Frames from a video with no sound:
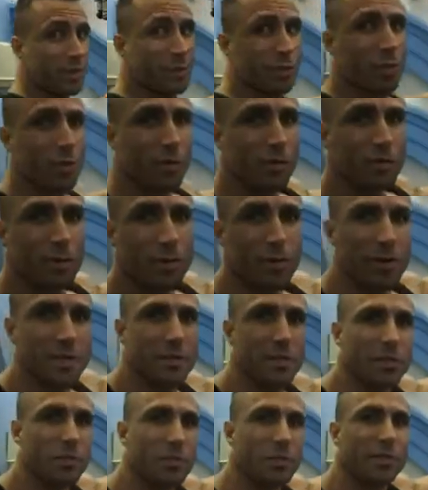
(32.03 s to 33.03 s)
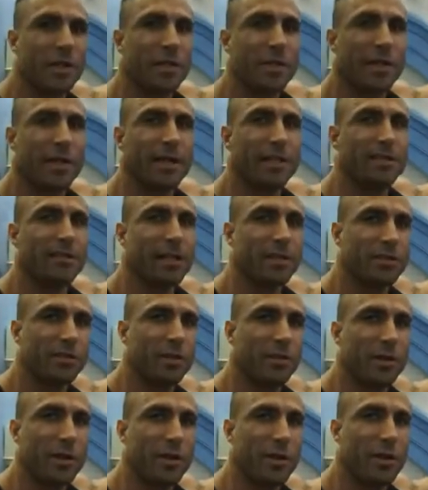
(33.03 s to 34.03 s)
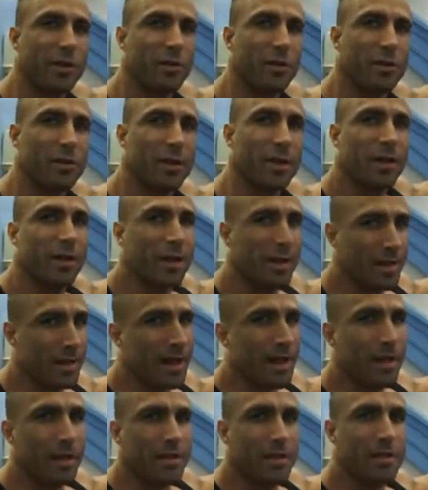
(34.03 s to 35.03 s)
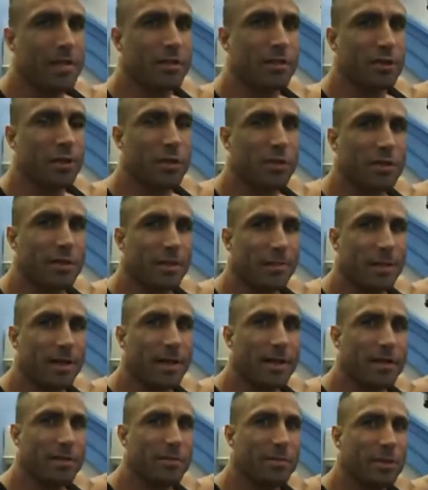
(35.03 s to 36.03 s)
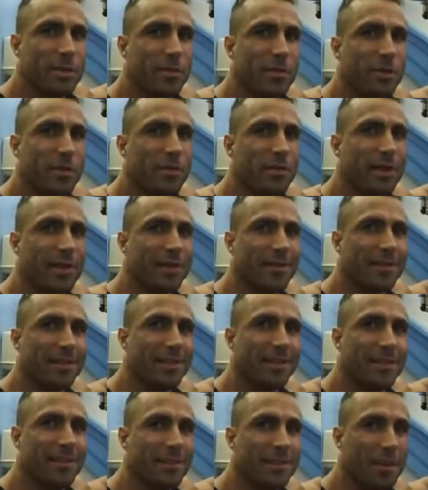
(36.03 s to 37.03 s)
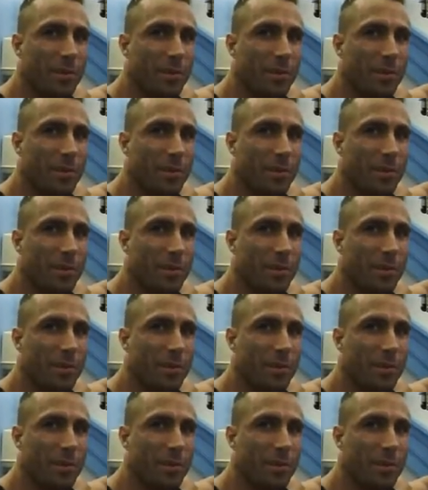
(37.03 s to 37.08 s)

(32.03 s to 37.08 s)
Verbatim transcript: isso aí, Rodolfo. Vamos ver se a gente consegue uma classificação melhor nesse final de semana nesse Mr. Universo, né?